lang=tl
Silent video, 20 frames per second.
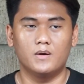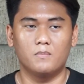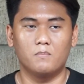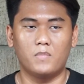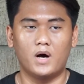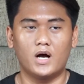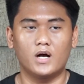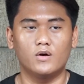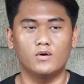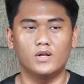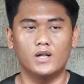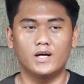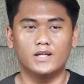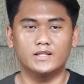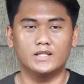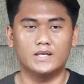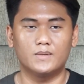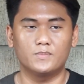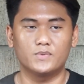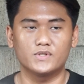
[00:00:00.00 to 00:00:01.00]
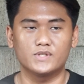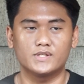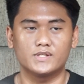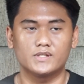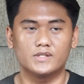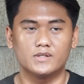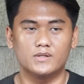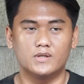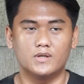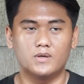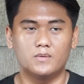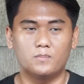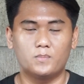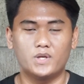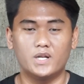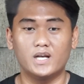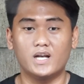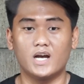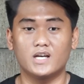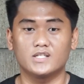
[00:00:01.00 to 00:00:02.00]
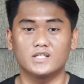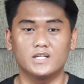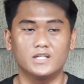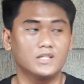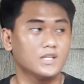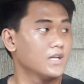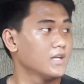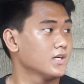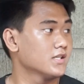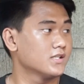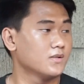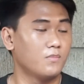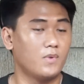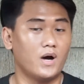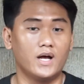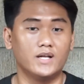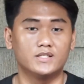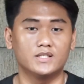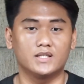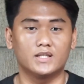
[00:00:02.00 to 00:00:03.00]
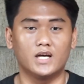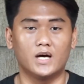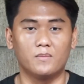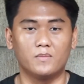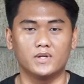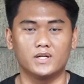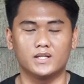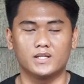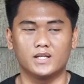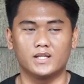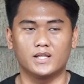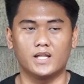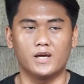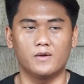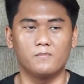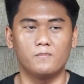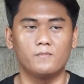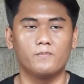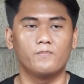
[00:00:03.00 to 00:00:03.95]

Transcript: bago lang, tapos pinagkasya lang talaga sa budget namin at that time.